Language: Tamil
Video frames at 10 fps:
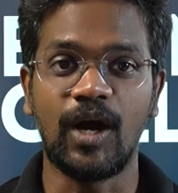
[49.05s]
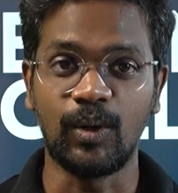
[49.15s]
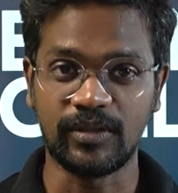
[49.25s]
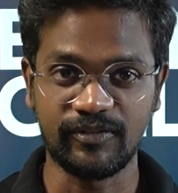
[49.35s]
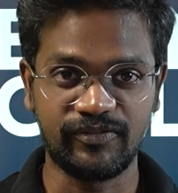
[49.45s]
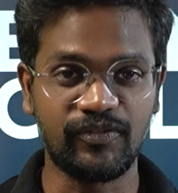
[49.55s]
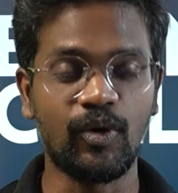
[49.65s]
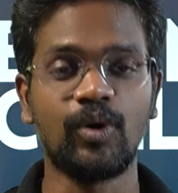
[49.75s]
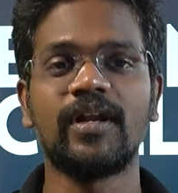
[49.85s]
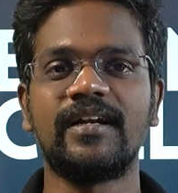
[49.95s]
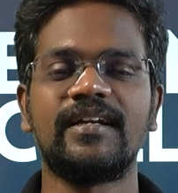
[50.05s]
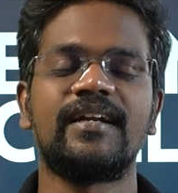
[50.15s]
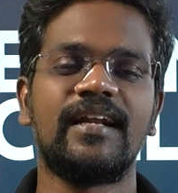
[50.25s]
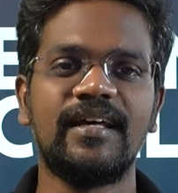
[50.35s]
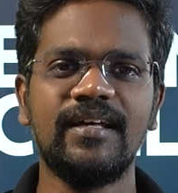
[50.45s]
அவுட் ஆஃப் ஃபோர்
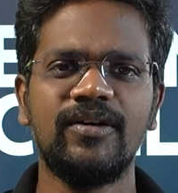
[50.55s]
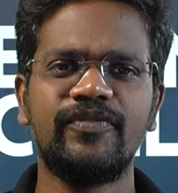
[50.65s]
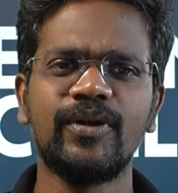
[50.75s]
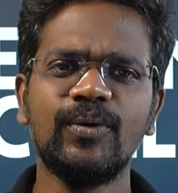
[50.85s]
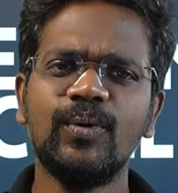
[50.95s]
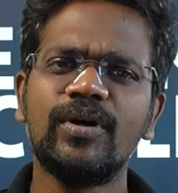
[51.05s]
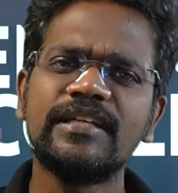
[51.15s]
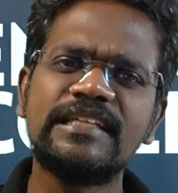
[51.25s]
ஹண்ட்ரடில் வெறும்